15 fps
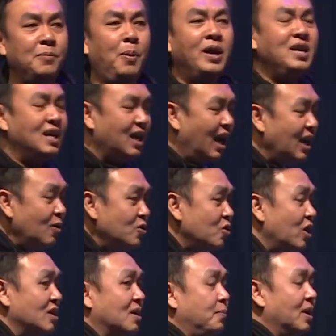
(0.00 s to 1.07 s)
Ada banyak kali
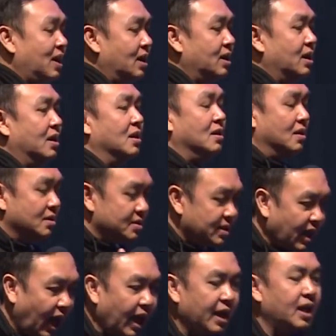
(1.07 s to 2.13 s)
untuk kita bilang,
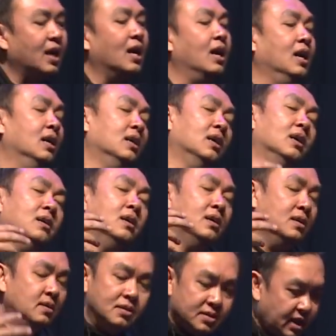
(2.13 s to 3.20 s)
saya
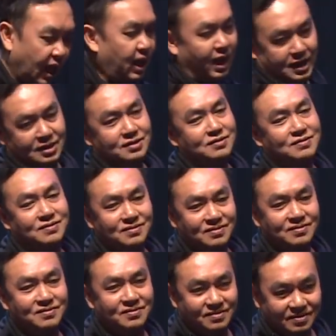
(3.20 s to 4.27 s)
salah.
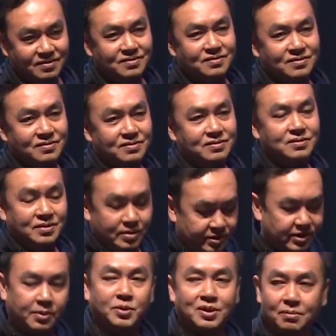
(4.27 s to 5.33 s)

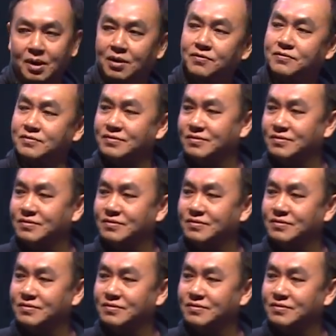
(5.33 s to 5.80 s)
Saya minta maaf.